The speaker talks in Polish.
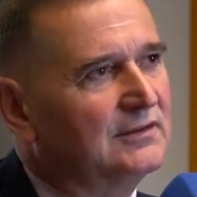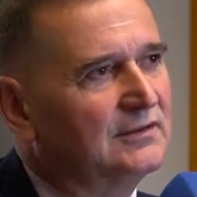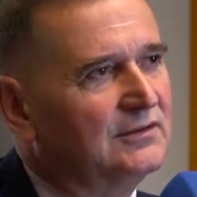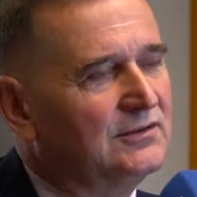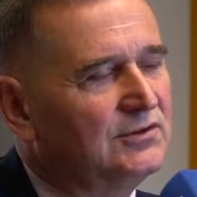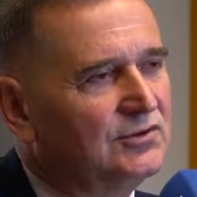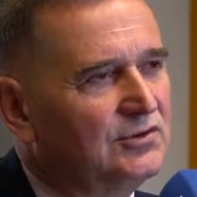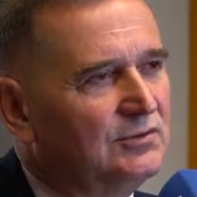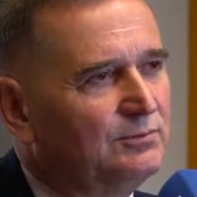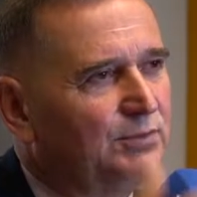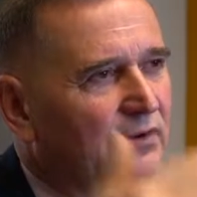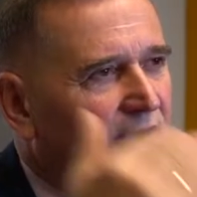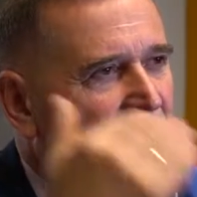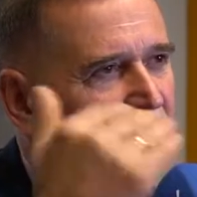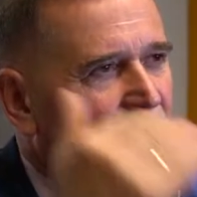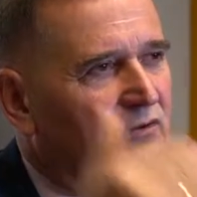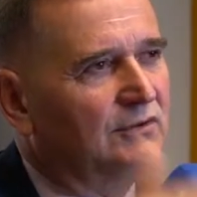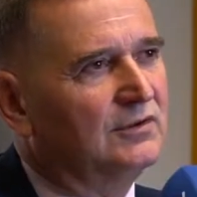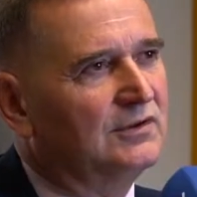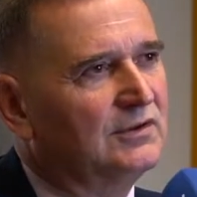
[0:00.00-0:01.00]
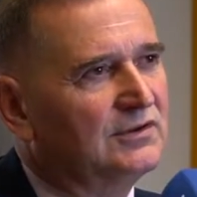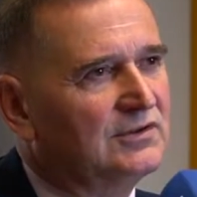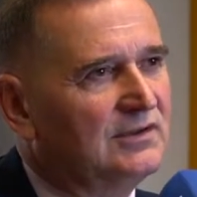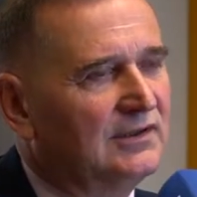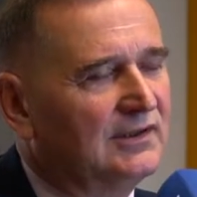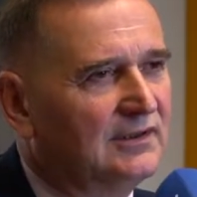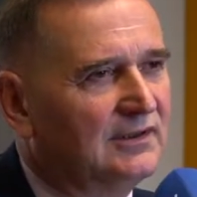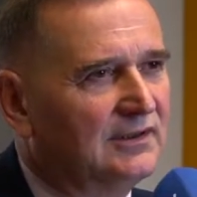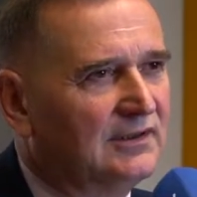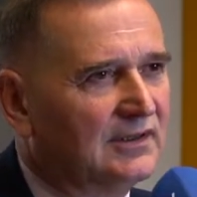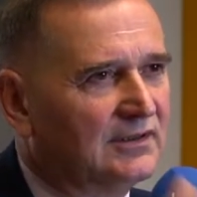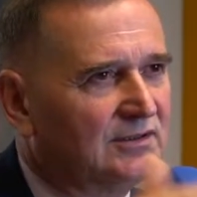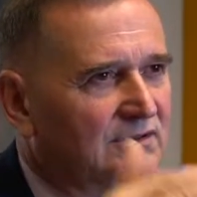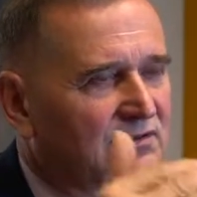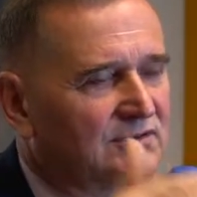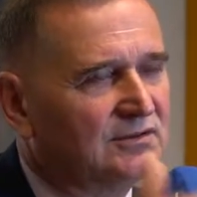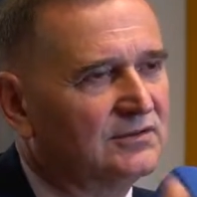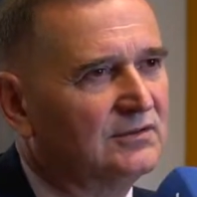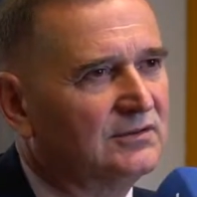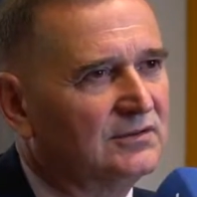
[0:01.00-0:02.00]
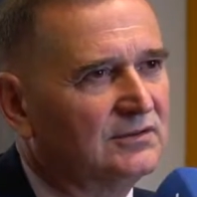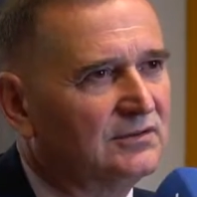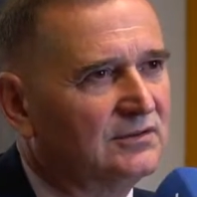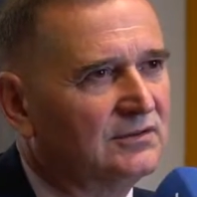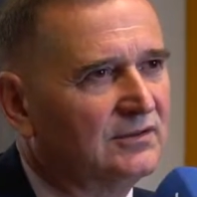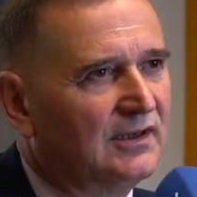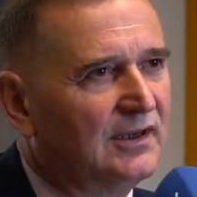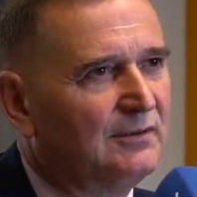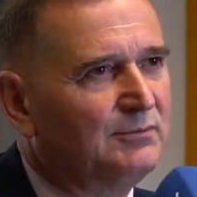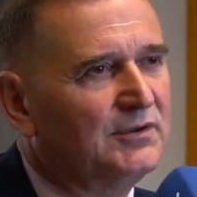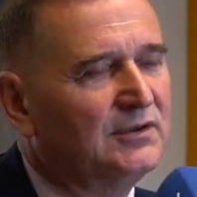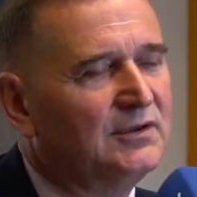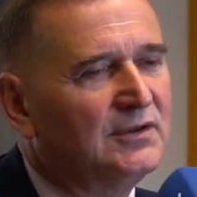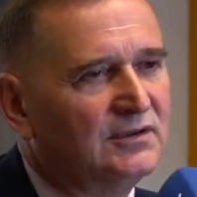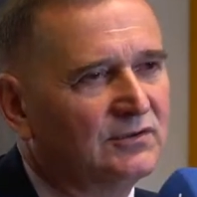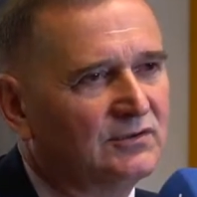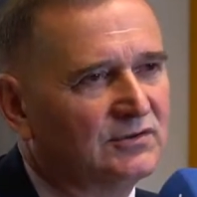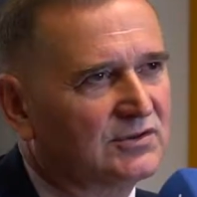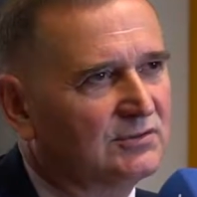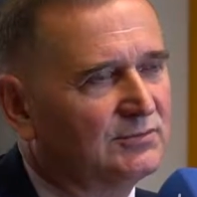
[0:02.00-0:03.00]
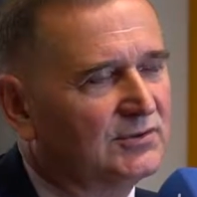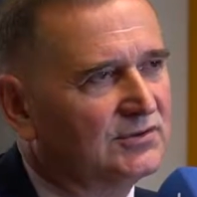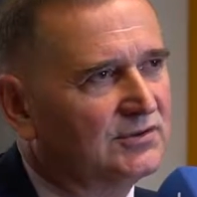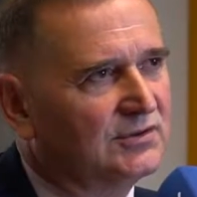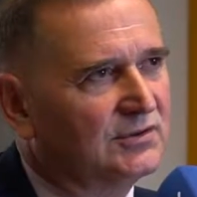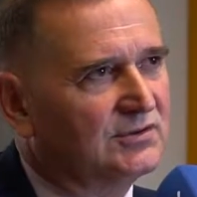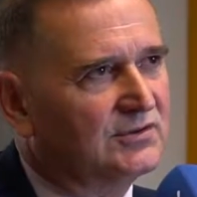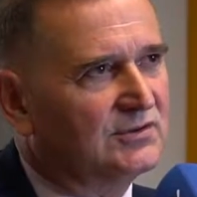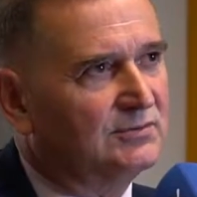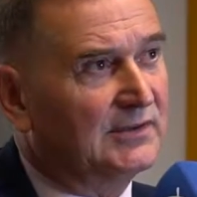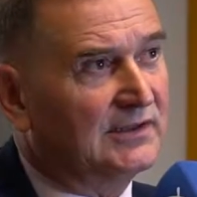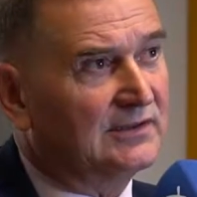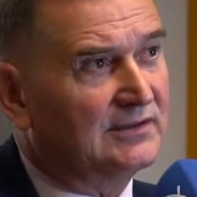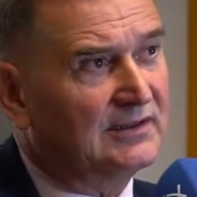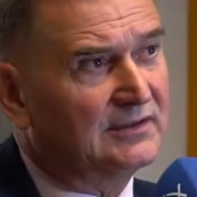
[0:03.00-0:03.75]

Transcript: Jeśli prawo określa jakieś ramy, to trzeba się ich trzymać.